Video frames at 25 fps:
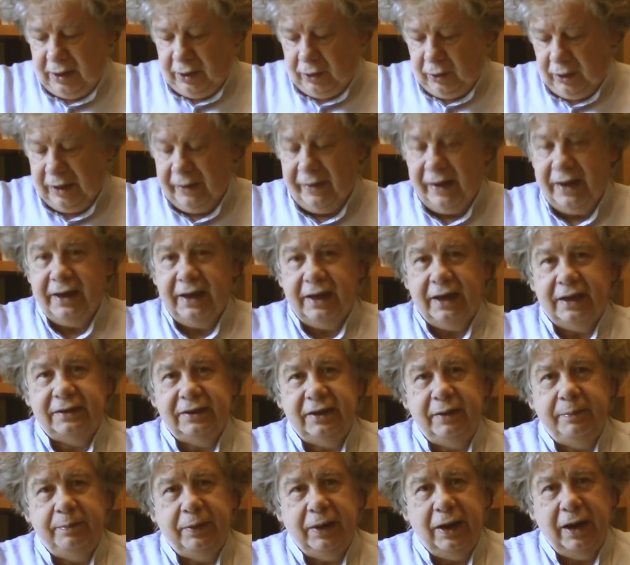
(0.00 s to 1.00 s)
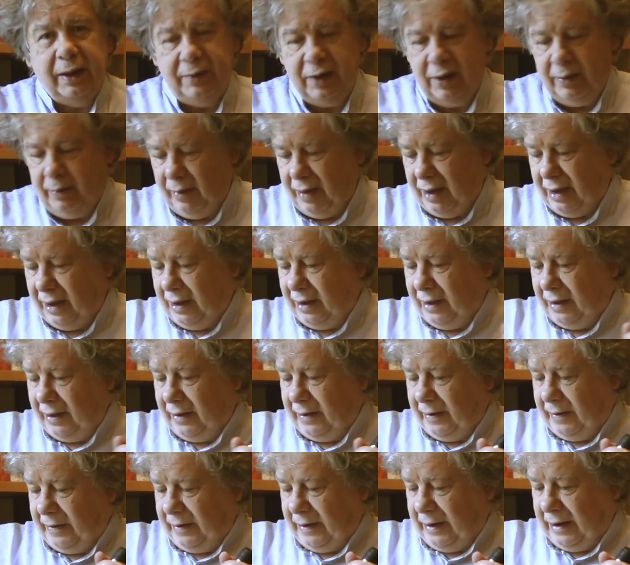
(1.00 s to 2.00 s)
No le va a llegar siempre la misma,
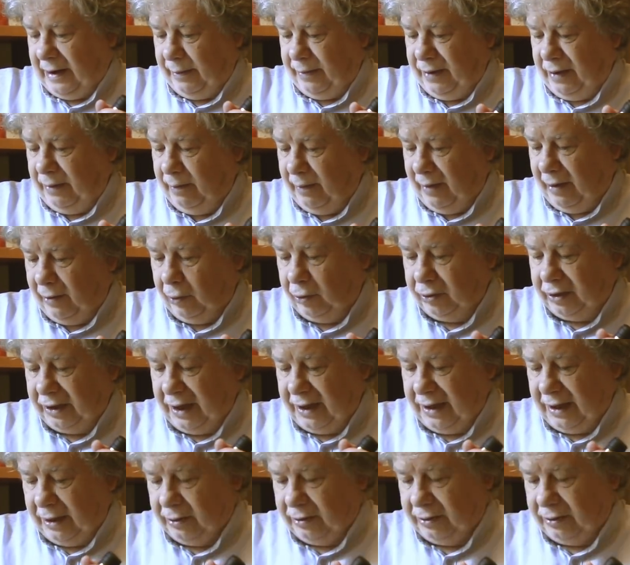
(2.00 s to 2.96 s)
la misma botella,